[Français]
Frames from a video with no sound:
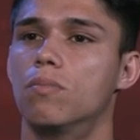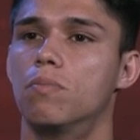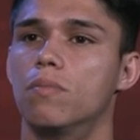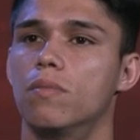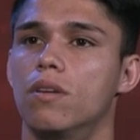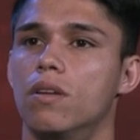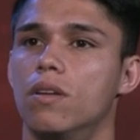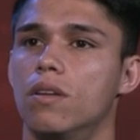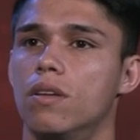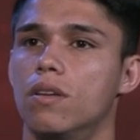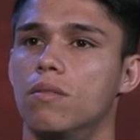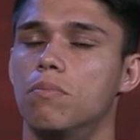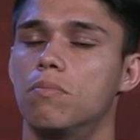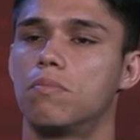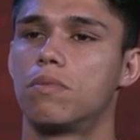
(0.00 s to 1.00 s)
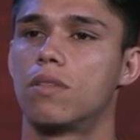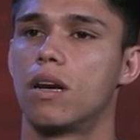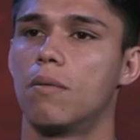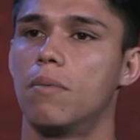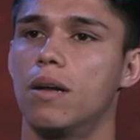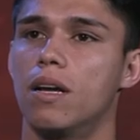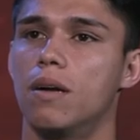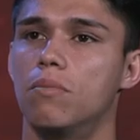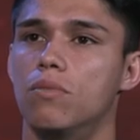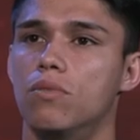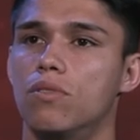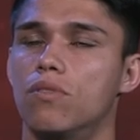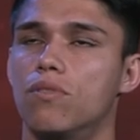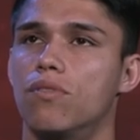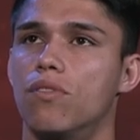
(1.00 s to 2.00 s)
de pouvoir travailler avec ce
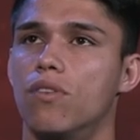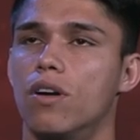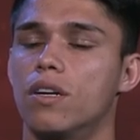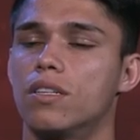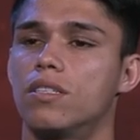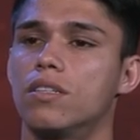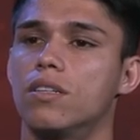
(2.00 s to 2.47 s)
grand entraîneur.